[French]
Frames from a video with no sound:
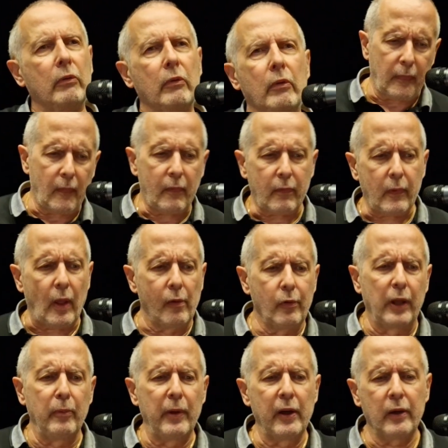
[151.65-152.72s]
Vous
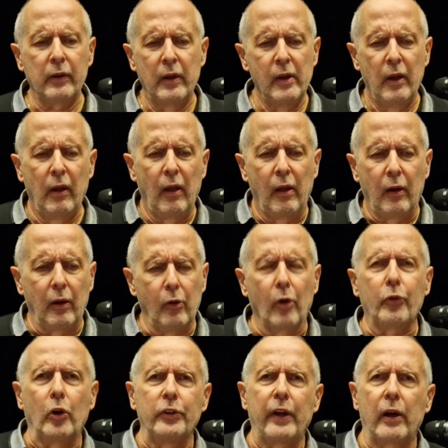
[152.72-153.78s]
voyez bien,
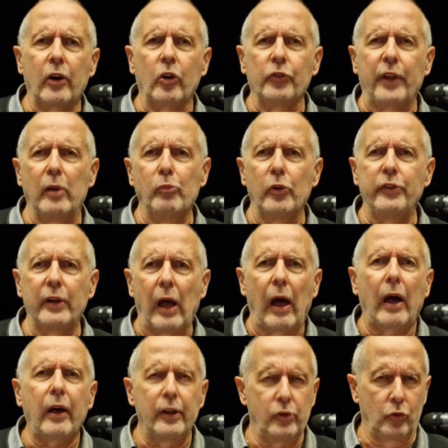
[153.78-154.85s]
l'œuvre d'art, quand elle me dit
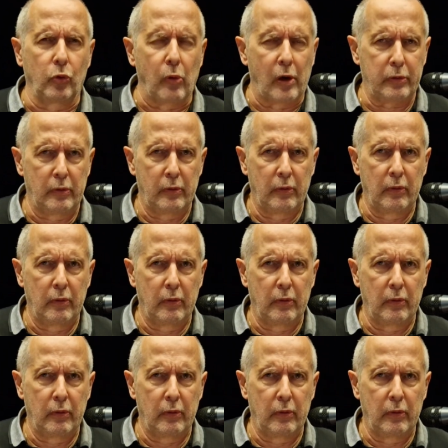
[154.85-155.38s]
arrête-toi,